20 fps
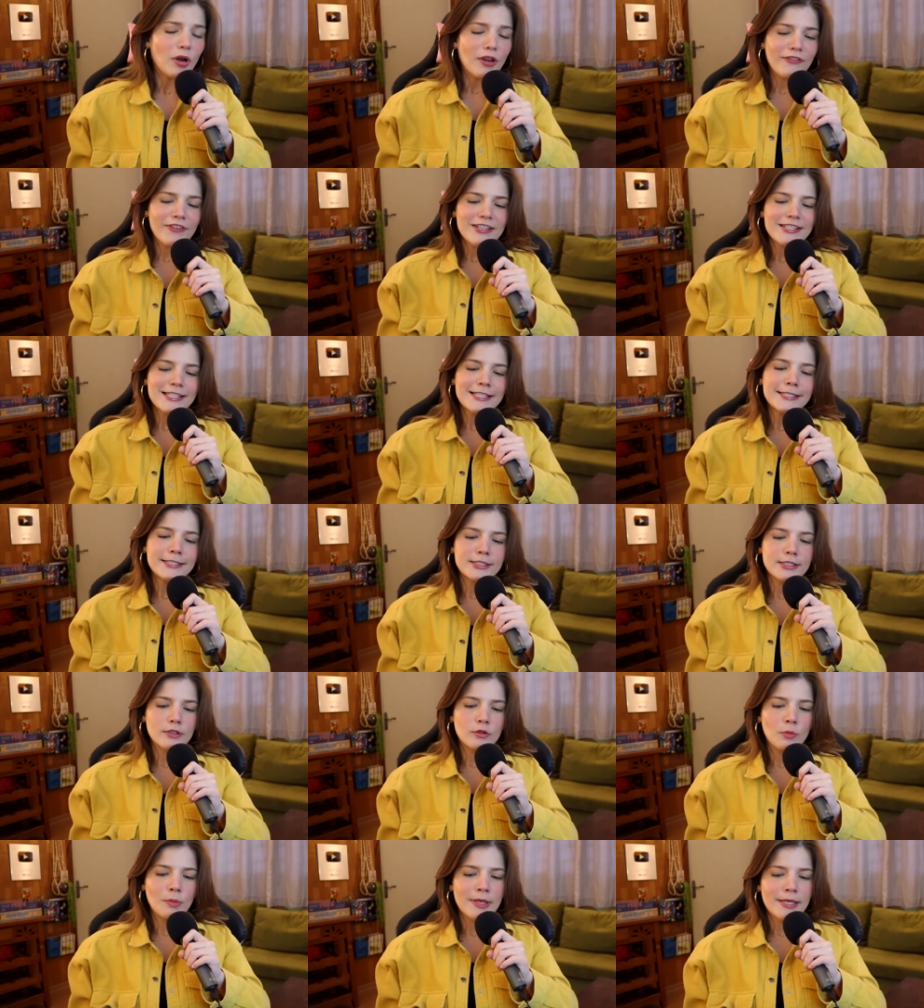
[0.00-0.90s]
Porque faz
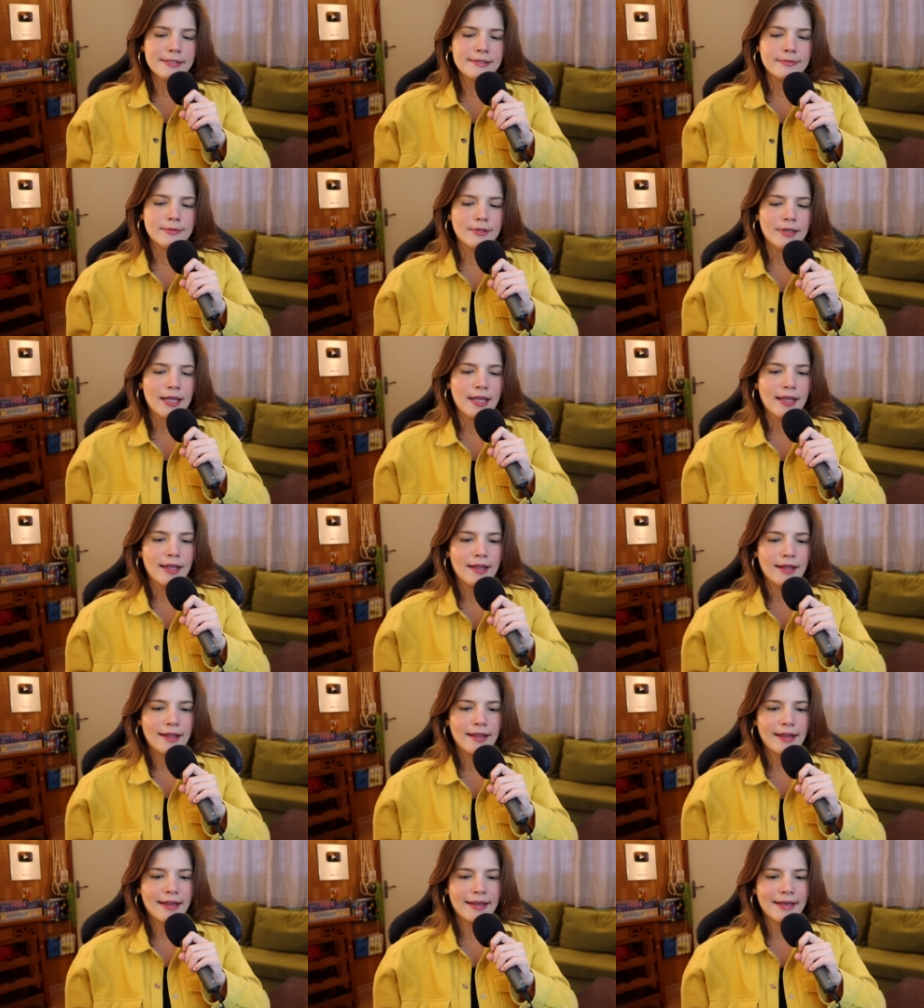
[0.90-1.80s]
sentido mesmo, né?
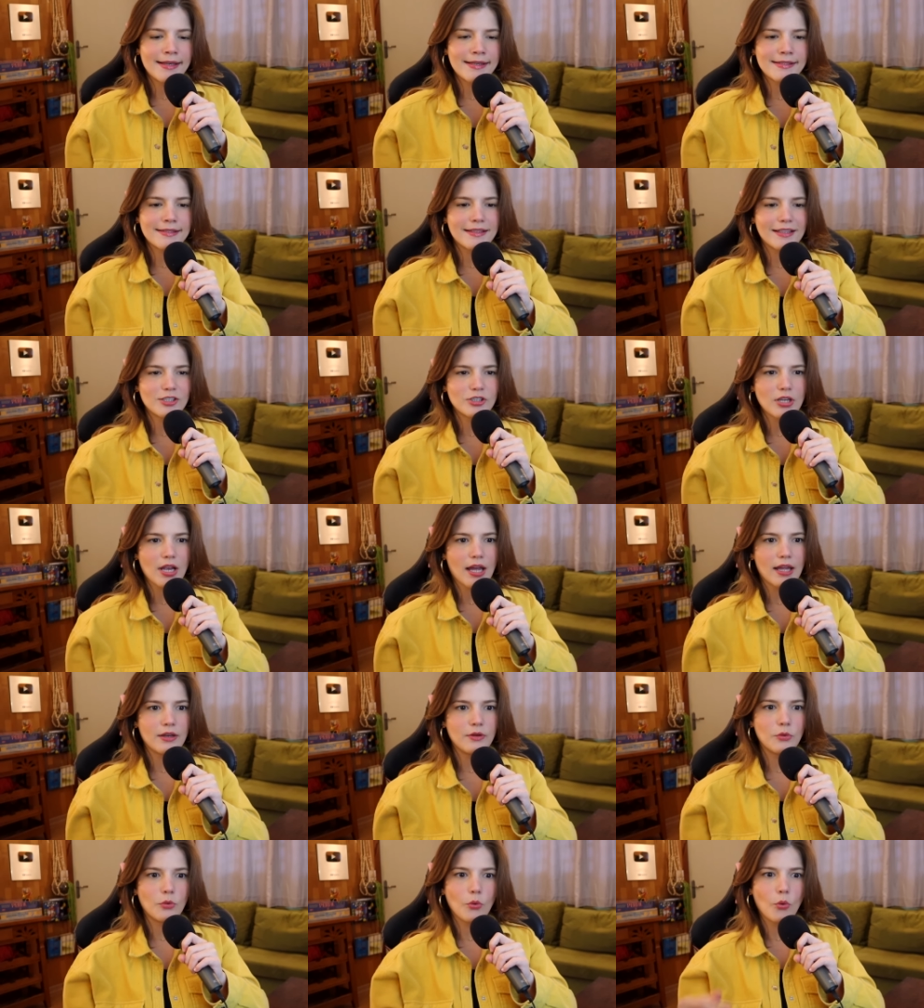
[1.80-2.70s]
Eles
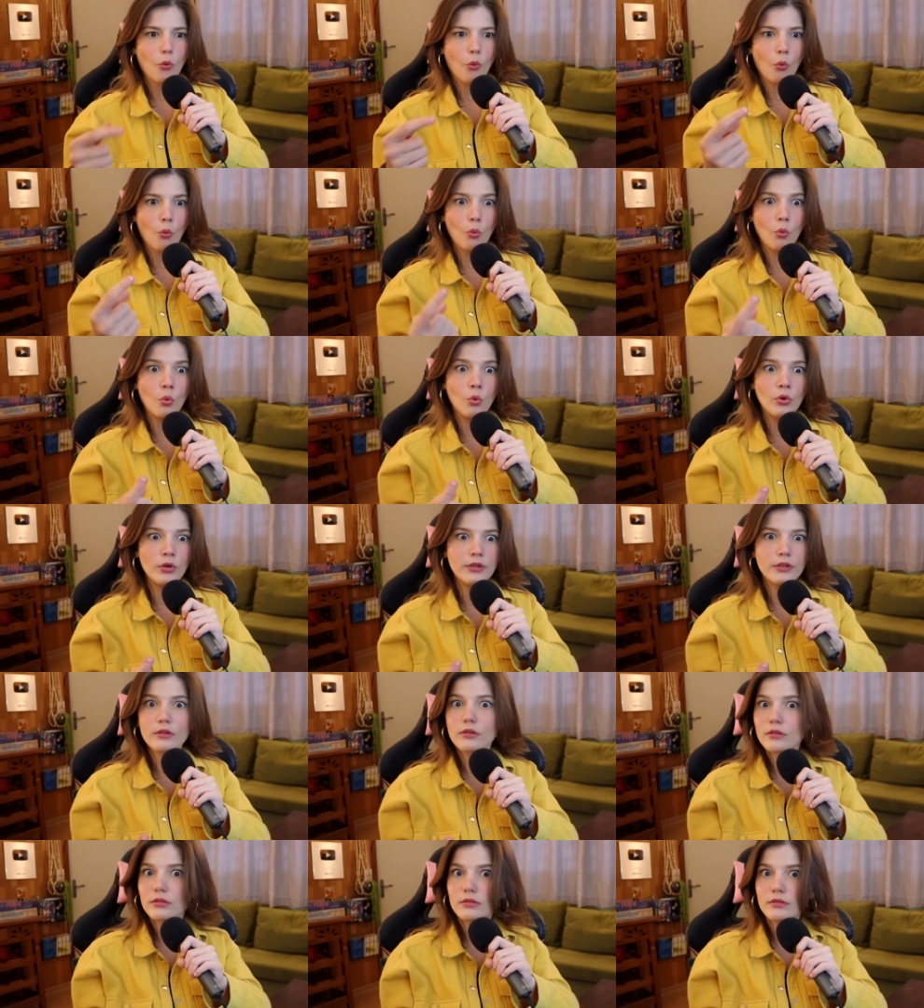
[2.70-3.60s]
deixarem o
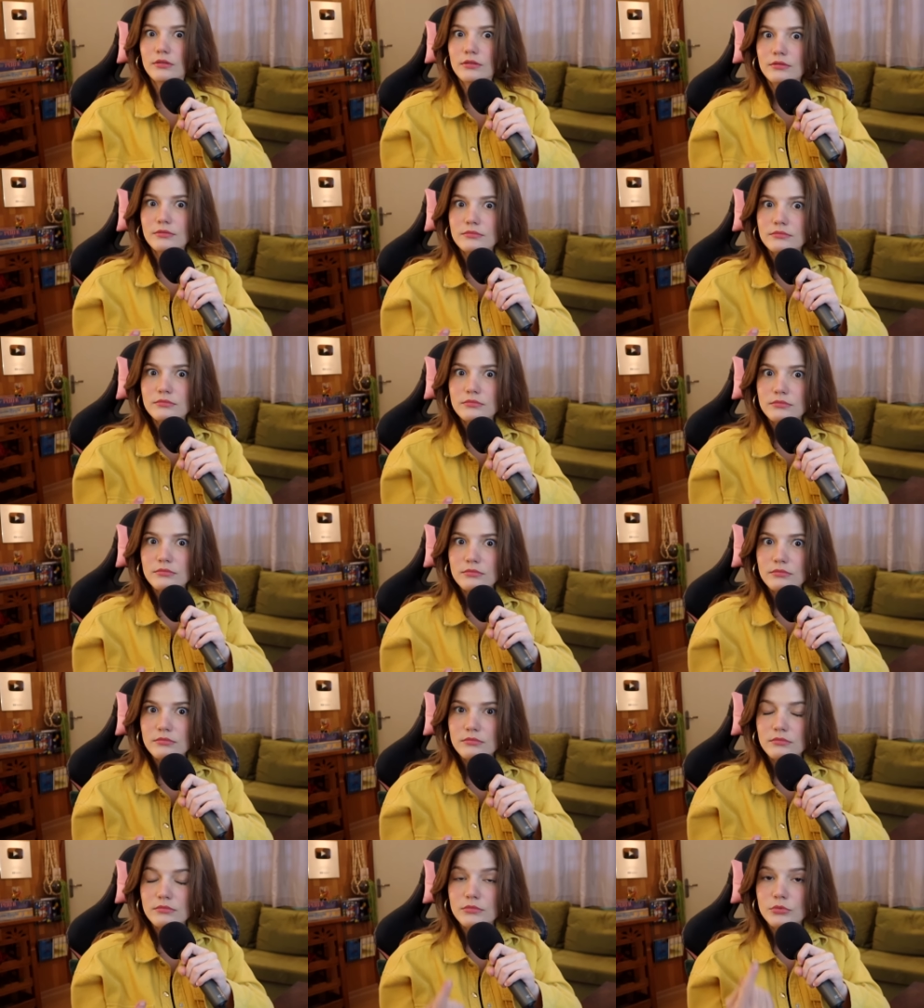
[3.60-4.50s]
único
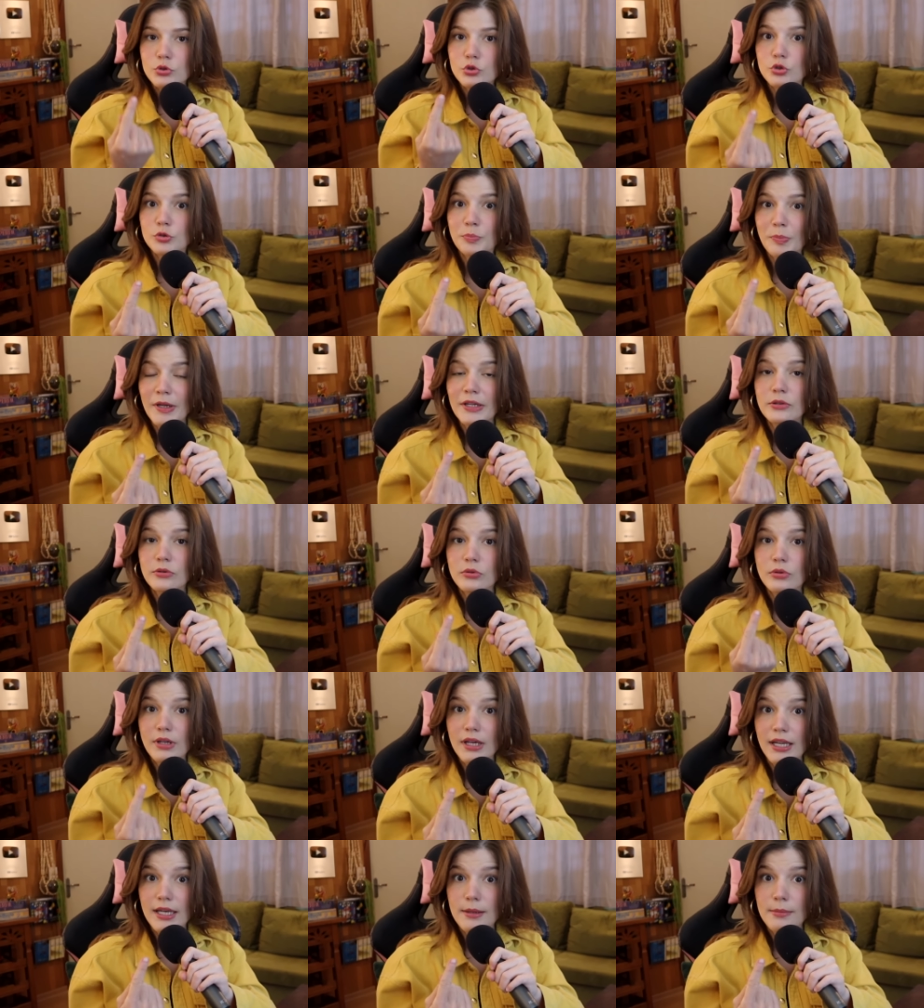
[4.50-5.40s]
suspeito
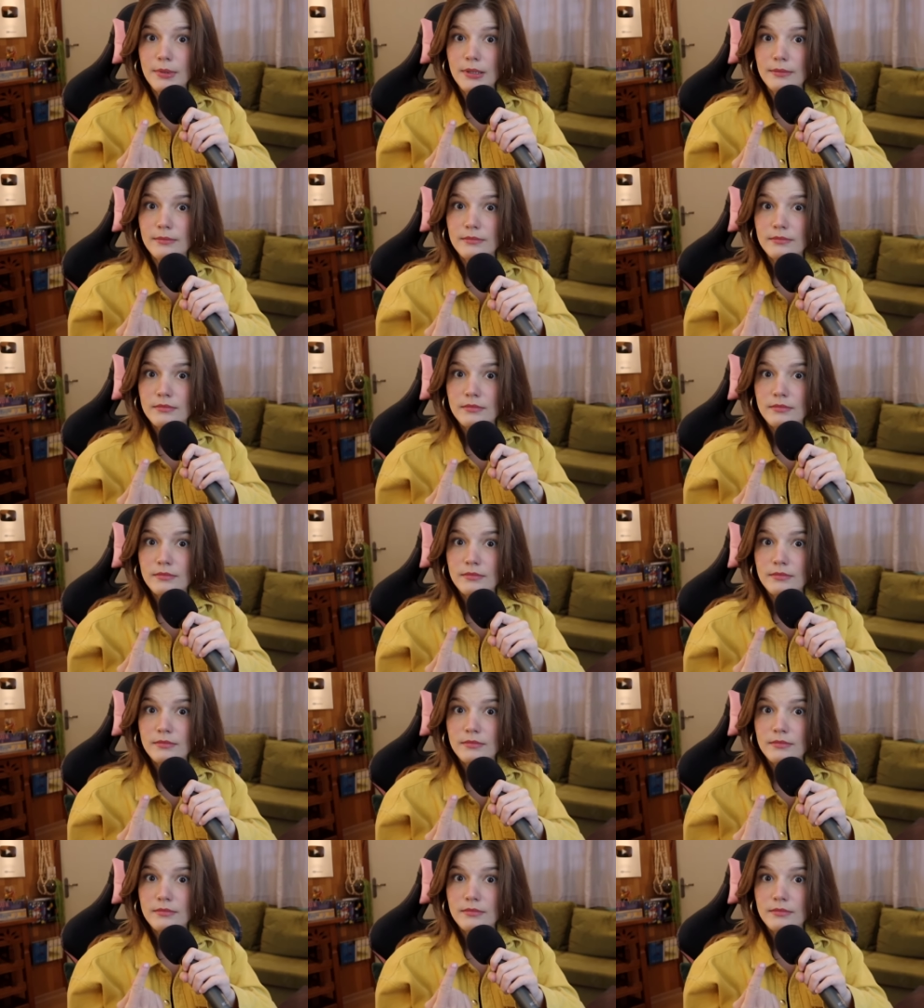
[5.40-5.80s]
do crime